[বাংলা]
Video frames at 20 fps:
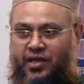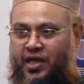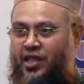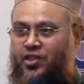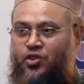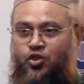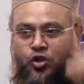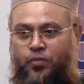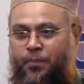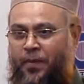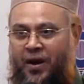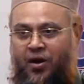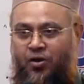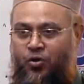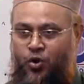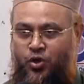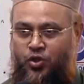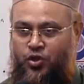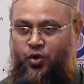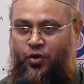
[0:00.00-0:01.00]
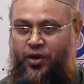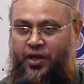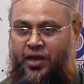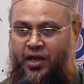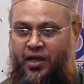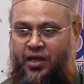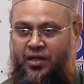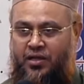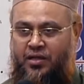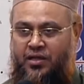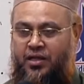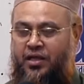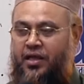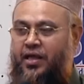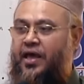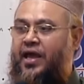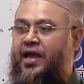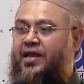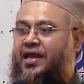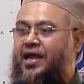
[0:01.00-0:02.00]
ইদ্যত পালন করতে হয় না
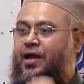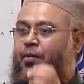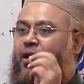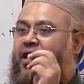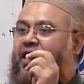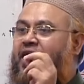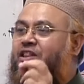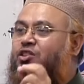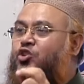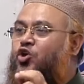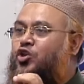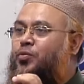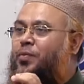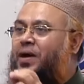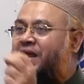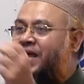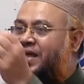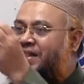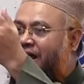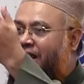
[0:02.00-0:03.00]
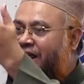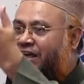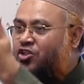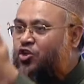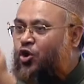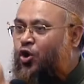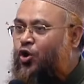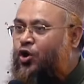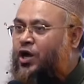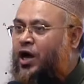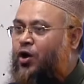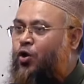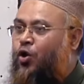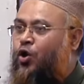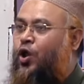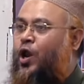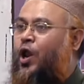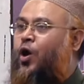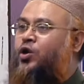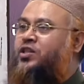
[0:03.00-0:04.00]
এইটাকে বলে ইদ্যত মানে কি তাহলে সংখ্যা
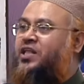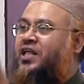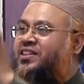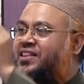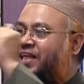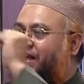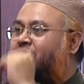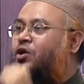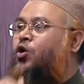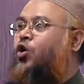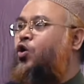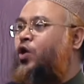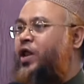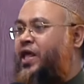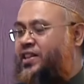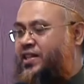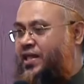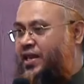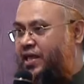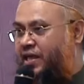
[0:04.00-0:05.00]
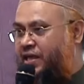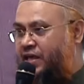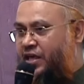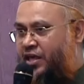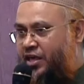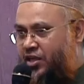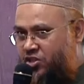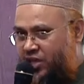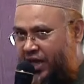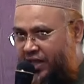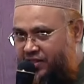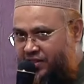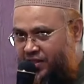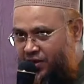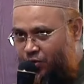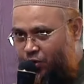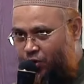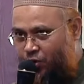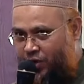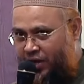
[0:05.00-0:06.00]
গণনা অর্থাৎ দিন গণনে তিনি সাত
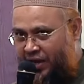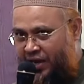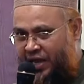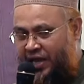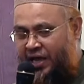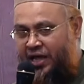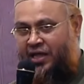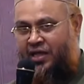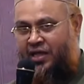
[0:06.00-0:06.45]
দিন হলো কিনা